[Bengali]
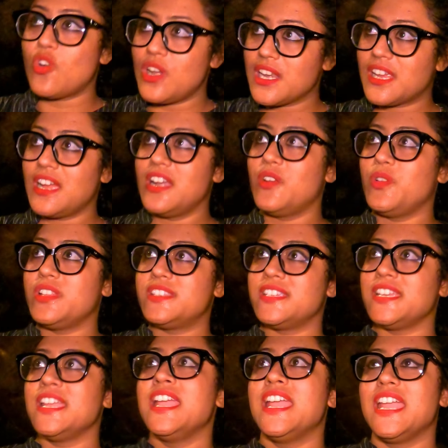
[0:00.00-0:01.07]
কলকা
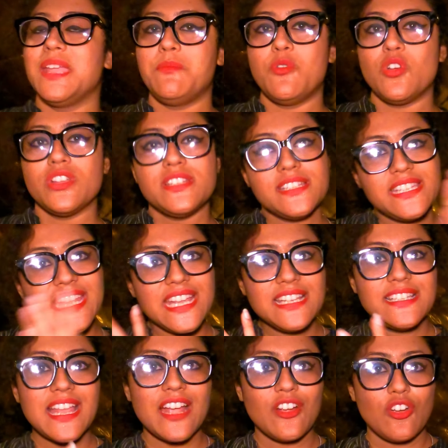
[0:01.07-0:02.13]
রয়েছে এবং
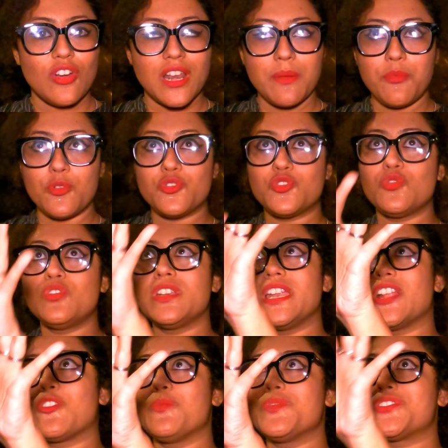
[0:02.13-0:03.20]
জিগজ্যাগ করা প্রচুর
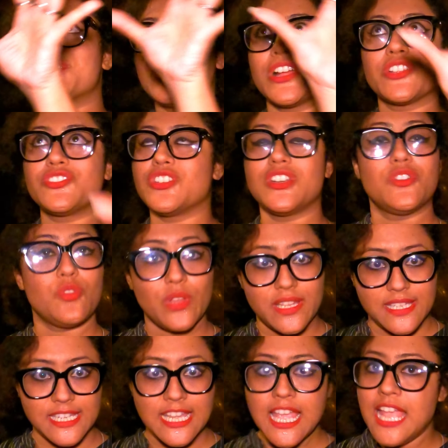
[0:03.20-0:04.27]
এরকম স্ট্রাকচার
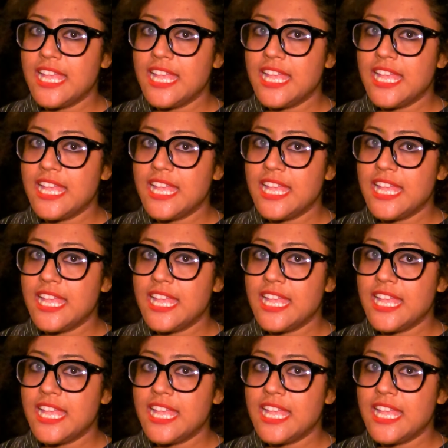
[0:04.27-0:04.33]
রয়েছে